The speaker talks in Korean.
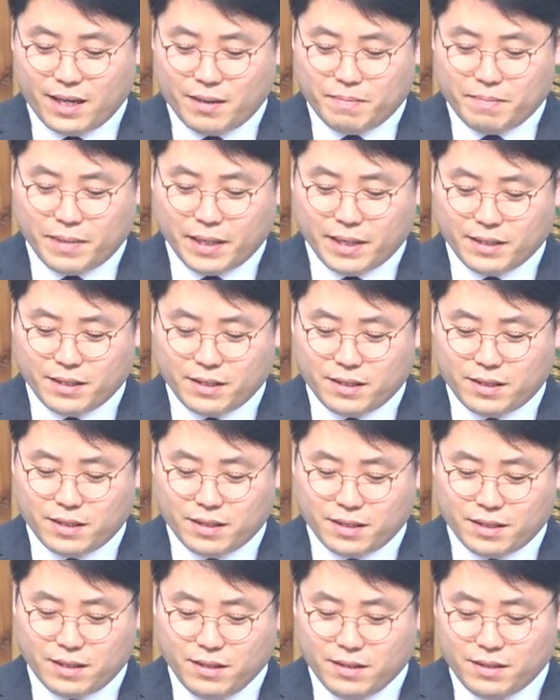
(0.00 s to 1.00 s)

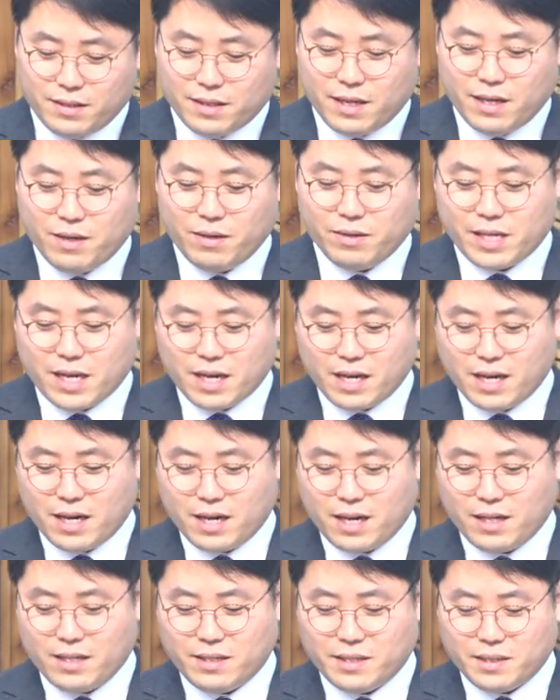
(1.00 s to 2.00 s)
베스트셀러 작가가
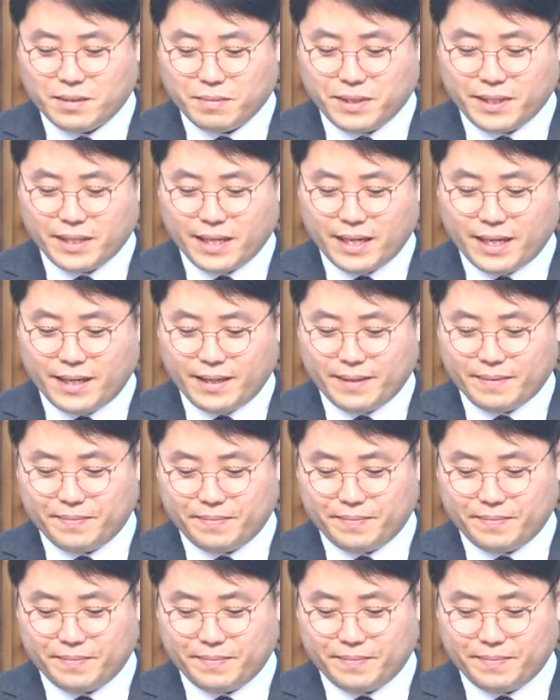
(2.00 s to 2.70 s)
있습니다.